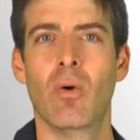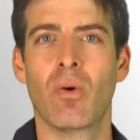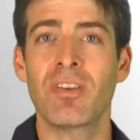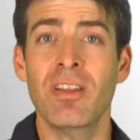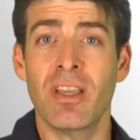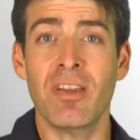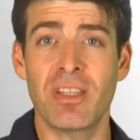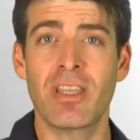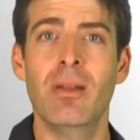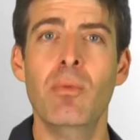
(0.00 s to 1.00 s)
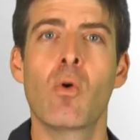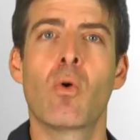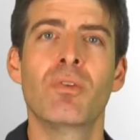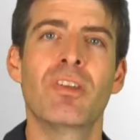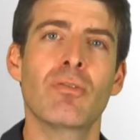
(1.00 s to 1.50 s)
On s'intéresse également aux
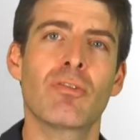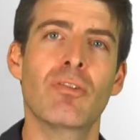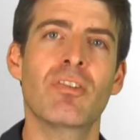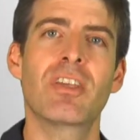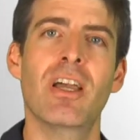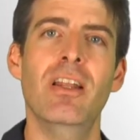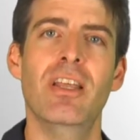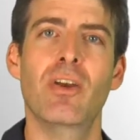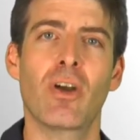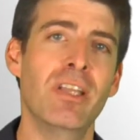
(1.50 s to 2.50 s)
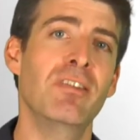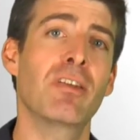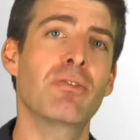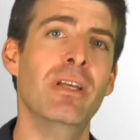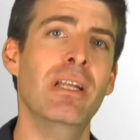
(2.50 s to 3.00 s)
conditions sociales et
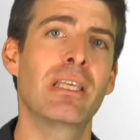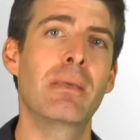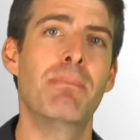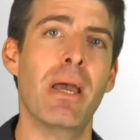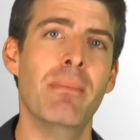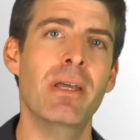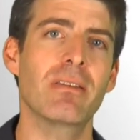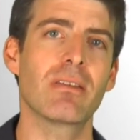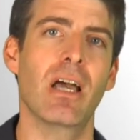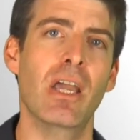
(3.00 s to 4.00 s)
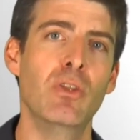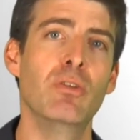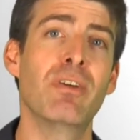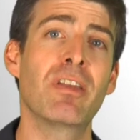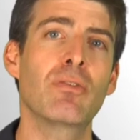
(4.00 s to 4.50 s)
organisationnelles qui permettent à une
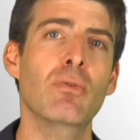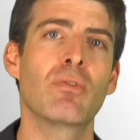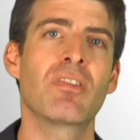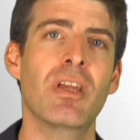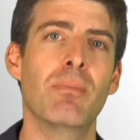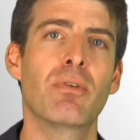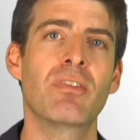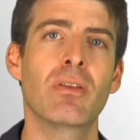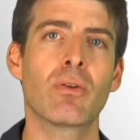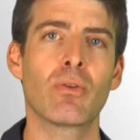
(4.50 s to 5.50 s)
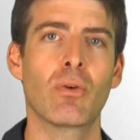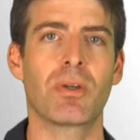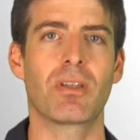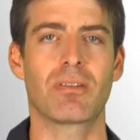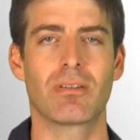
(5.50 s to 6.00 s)
innovation de s'imposer dans
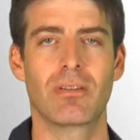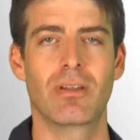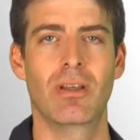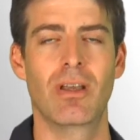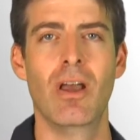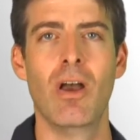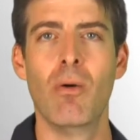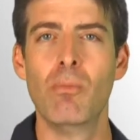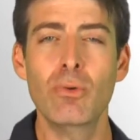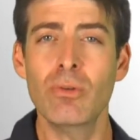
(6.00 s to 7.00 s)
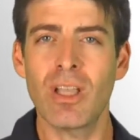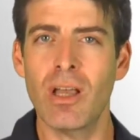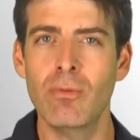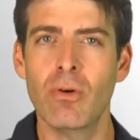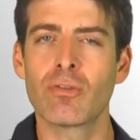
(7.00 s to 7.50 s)
l'entreprise. Beaucoup de
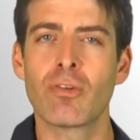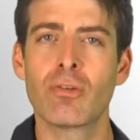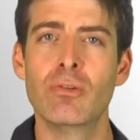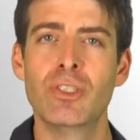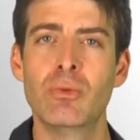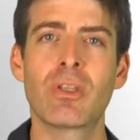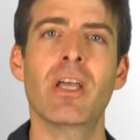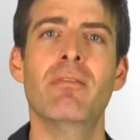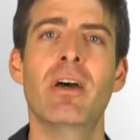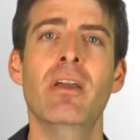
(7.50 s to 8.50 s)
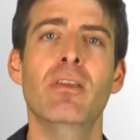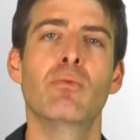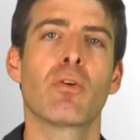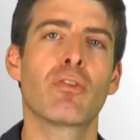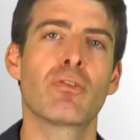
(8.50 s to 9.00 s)
travaux en sociologie du travail
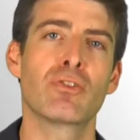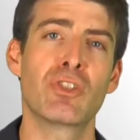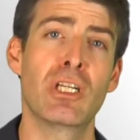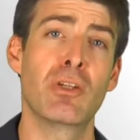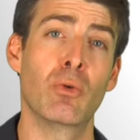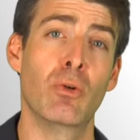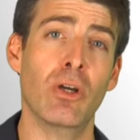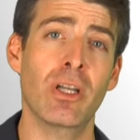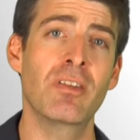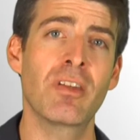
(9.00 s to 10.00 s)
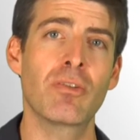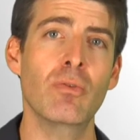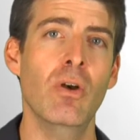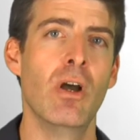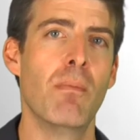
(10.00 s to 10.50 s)
ou en sociologie de
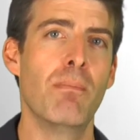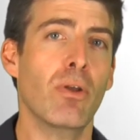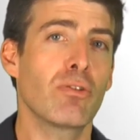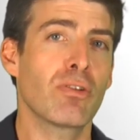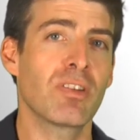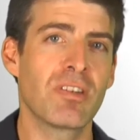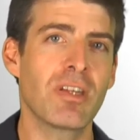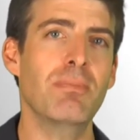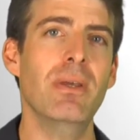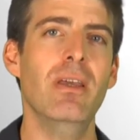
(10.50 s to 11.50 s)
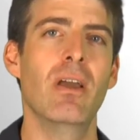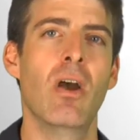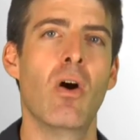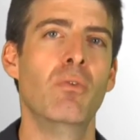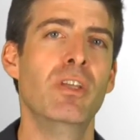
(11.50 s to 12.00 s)
l'organisation portent sur ces aspects
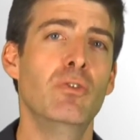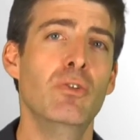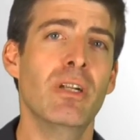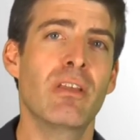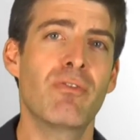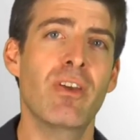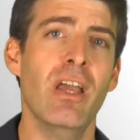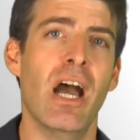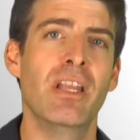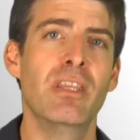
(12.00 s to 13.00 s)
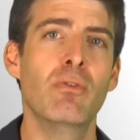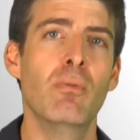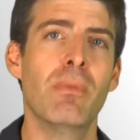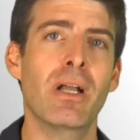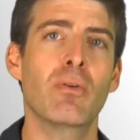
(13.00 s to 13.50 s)
en étudiant les faits à un niveau
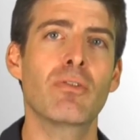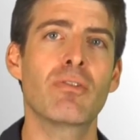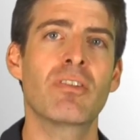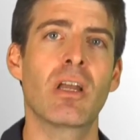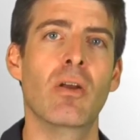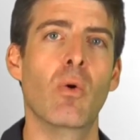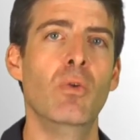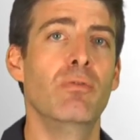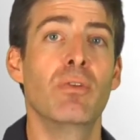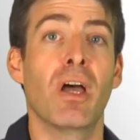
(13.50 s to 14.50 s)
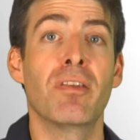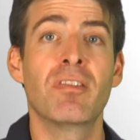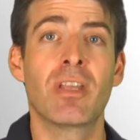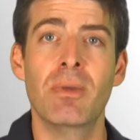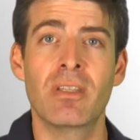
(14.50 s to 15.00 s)
macro-social, au niveau d'un
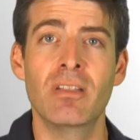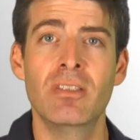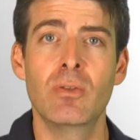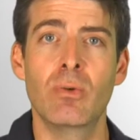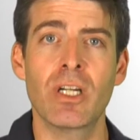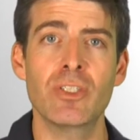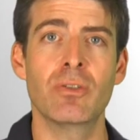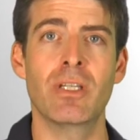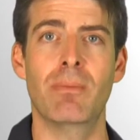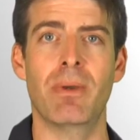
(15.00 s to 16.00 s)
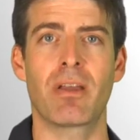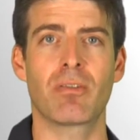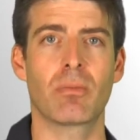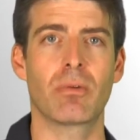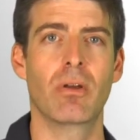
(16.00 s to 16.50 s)
système étatique ou régional par
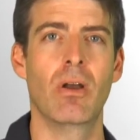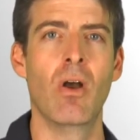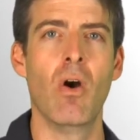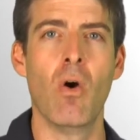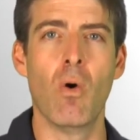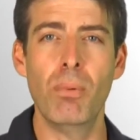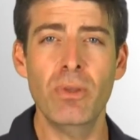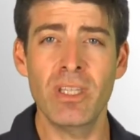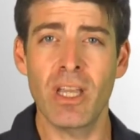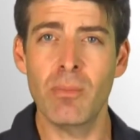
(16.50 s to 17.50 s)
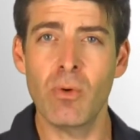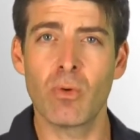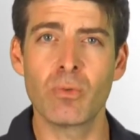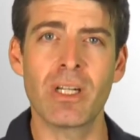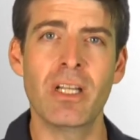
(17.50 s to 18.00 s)
exemple. On peut également
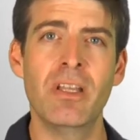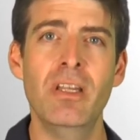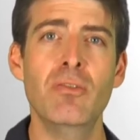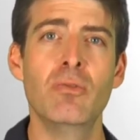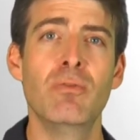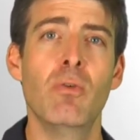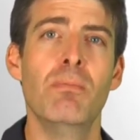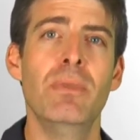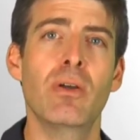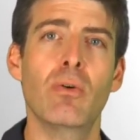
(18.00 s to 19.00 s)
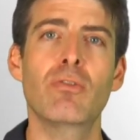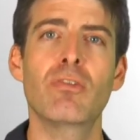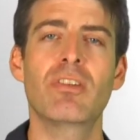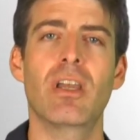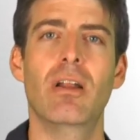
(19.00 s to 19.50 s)
conduire l'analyse au niveau
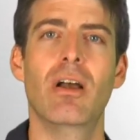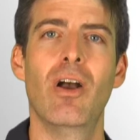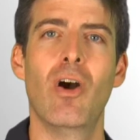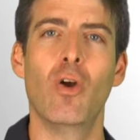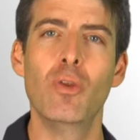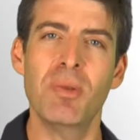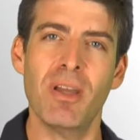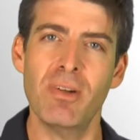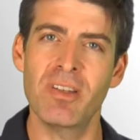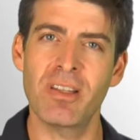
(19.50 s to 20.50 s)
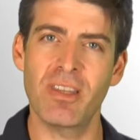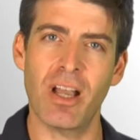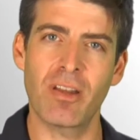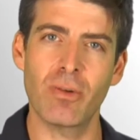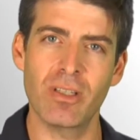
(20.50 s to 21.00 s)
micro-social, en observant les
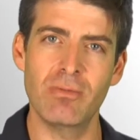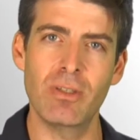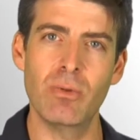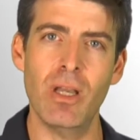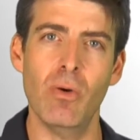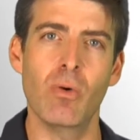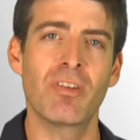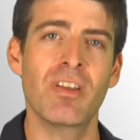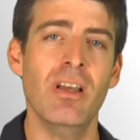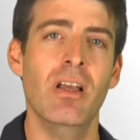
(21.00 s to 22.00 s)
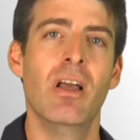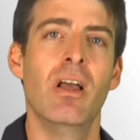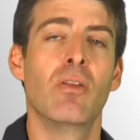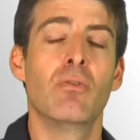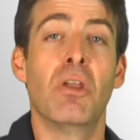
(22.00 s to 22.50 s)
interactions individuelles au sein
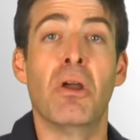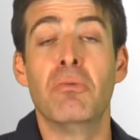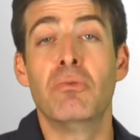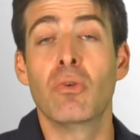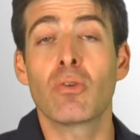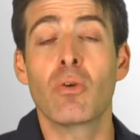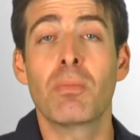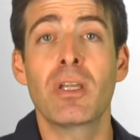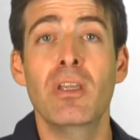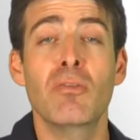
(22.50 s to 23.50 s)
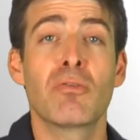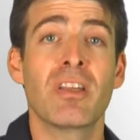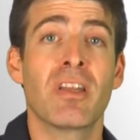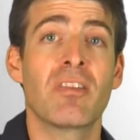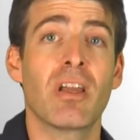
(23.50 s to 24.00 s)
d'une entreprise, au
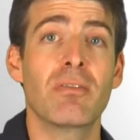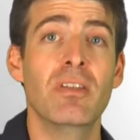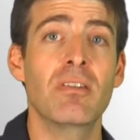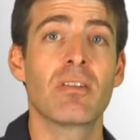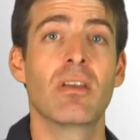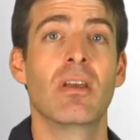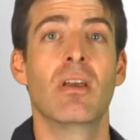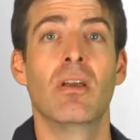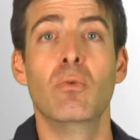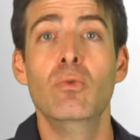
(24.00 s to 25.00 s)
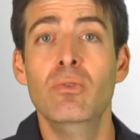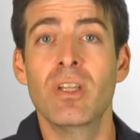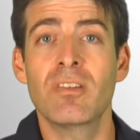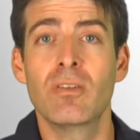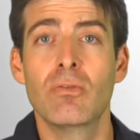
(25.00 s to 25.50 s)
sein d'un service ou d'une
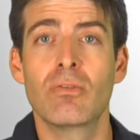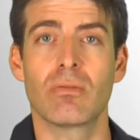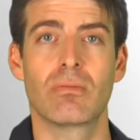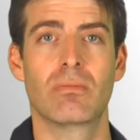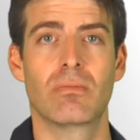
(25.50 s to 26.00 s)
institution.